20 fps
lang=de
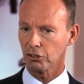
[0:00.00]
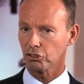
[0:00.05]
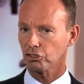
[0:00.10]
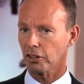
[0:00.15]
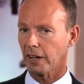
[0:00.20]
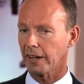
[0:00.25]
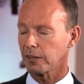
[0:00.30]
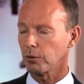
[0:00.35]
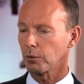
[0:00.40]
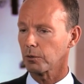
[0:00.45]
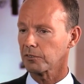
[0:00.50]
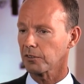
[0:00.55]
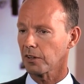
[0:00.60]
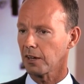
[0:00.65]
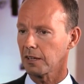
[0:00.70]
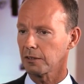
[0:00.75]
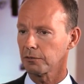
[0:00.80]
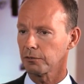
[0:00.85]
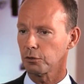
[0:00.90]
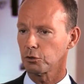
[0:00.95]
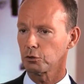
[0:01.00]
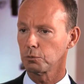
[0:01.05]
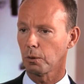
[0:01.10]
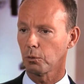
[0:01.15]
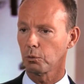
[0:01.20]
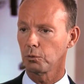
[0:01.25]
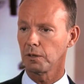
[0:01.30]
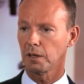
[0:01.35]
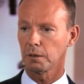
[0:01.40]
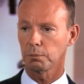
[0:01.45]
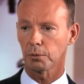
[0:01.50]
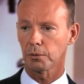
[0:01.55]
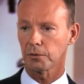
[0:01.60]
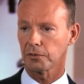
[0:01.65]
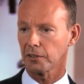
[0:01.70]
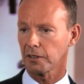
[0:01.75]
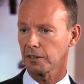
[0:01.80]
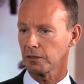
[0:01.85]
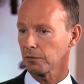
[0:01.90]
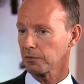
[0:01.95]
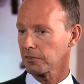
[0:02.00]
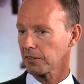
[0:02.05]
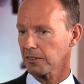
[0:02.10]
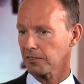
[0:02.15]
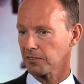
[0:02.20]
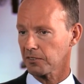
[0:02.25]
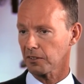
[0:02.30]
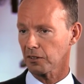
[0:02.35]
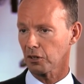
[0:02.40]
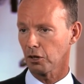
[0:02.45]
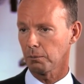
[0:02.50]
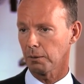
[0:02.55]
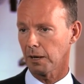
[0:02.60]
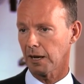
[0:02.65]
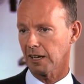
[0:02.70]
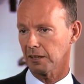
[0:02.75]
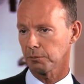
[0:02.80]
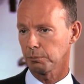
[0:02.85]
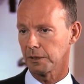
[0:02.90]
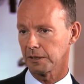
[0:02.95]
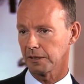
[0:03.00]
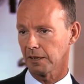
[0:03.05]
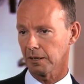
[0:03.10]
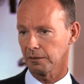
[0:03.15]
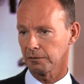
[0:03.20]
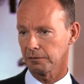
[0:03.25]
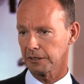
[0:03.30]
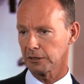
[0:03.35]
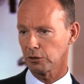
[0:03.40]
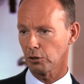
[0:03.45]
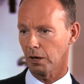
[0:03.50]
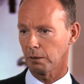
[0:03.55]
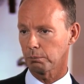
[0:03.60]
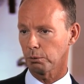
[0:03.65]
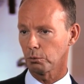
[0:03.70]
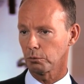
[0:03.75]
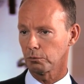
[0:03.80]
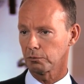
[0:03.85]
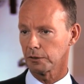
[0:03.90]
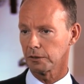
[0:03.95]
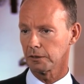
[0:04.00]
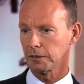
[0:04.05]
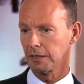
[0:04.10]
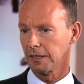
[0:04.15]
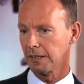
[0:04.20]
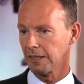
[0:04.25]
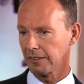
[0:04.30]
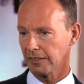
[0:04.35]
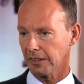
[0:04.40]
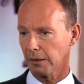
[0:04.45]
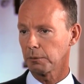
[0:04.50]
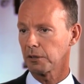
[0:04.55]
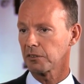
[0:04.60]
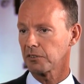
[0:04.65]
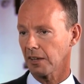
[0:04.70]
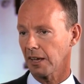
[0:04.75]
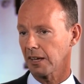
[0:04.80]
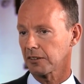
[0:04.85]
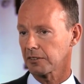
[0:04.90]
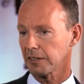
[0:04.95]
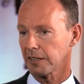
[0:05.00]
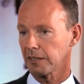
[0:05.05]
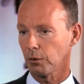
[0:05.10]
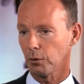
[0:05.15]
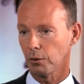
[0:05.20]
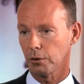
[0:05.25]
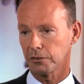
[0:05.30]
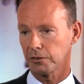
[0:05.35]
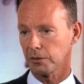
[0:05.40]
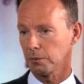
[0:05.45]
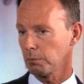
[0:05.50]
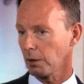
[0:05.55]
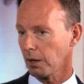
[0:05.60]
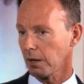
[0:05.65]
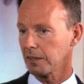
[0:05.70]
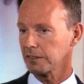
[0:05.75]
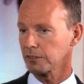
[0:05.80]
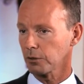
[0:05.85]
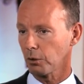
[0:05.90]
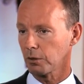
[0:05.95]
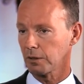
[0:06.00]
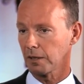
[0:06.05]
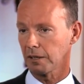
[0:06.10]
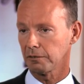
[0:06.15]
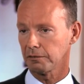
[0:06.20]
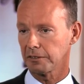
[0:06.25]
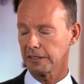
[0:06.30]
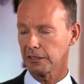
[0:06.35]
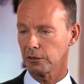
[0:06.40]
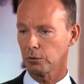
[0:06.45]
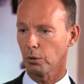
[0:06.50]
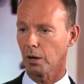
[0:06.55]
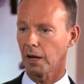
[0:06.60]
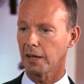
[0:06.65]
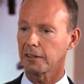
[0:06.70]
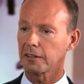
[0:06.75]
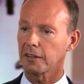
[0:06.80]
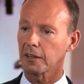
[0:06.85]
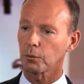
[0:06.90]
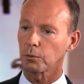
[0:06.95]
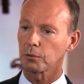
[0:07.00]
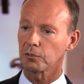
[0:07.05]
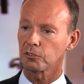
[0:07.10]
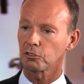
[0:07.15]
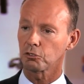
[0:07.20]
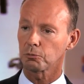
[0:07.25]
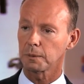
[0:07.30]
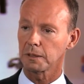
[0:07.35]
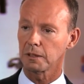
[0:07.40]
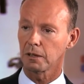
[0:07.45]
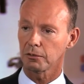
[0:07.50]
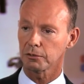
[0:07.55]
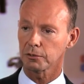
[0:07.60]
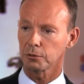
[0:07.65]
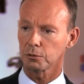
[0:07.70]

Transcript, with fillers: Steigerungsraten von über 100% auf 16,8 Milliarden Videoabrufe. Damit ist RTL heute im Bereich Online-Video einer der größten Spiele auf